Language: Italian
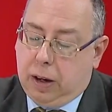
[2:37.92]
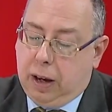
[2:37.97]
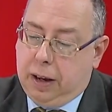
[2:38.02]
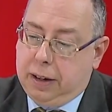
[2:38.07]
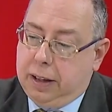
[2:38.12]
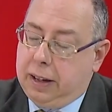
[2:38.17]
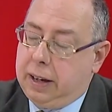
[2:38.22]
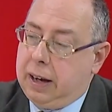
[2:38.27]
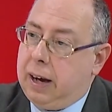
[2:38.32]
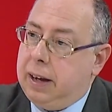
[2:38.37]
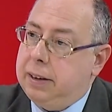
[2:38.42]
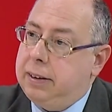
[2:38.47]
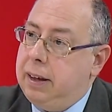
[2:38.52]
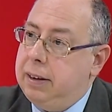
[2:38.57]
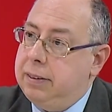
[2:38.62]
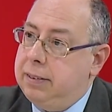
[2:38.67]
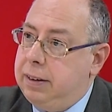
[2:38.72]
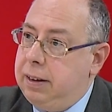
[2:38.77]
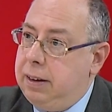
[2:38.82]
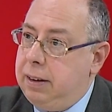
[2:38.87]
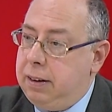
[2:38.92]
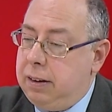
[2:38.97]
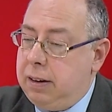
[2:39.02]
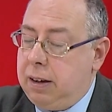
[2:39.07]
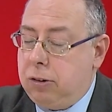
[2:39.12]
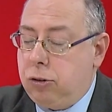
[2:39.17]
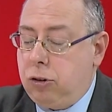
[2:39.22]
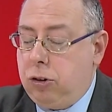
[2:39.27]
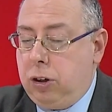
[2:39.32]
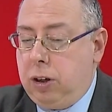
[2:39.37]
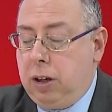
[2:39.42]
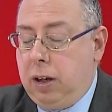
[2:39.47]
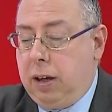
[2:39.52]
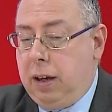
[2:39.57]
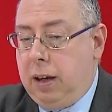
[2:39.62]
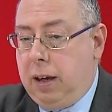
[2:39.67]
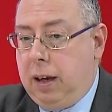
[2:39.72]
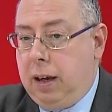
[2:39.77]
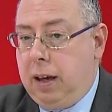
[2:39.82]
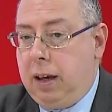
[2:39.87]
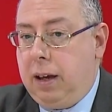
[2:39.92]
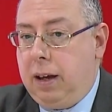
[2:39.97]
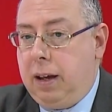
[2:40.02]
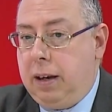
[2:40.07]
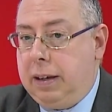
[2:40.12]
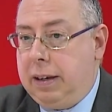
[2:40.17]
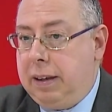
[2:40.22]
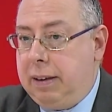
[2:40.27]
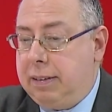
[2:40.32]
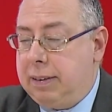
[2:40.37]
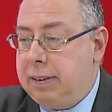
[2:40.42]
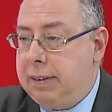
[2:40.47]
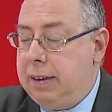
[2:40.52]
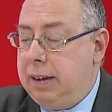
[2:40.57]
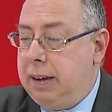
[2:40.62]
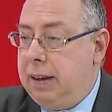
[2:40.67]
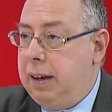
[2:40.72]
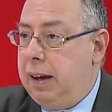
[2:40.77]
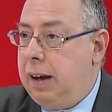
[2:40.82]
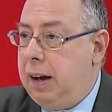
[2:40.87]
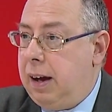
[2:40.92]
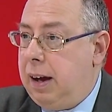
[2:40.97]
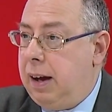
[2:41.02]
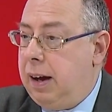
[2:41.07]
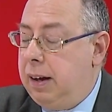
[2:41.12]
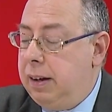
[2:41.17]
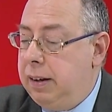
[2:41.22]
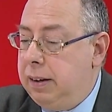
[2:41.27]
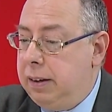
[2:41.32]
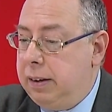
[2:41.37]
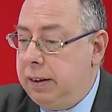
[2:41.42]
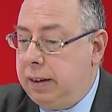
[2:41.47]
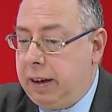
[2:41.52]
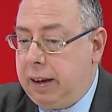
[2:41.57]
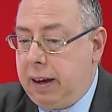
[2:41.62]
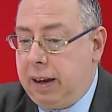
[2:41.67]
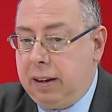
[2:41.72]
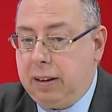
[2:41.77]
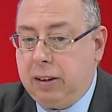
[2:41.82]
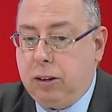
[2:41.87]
candidati a sindaci e eh, liste a, eh, che,